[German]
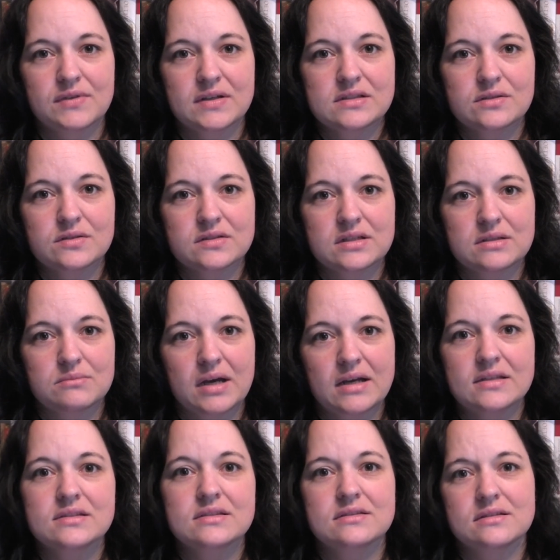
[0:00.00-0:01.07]
was aus den
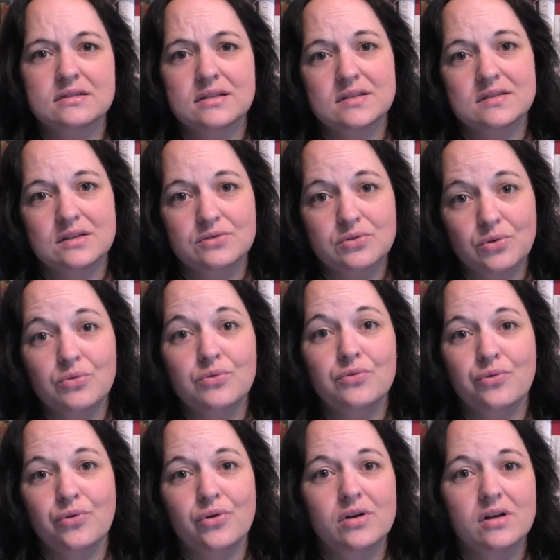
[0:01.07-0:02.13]
meisten dieser
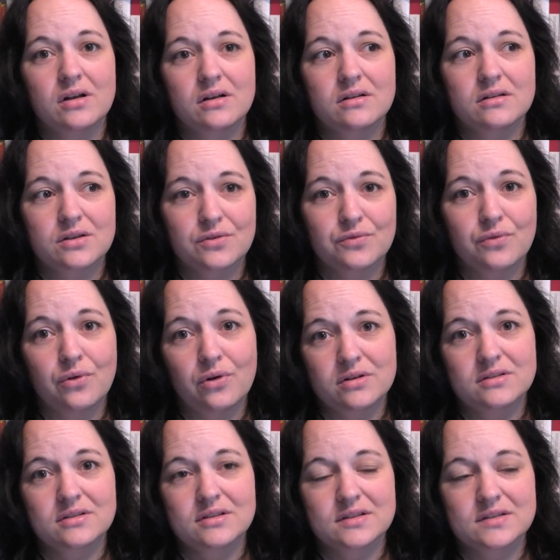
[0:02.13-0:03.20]
Thronfolger geworden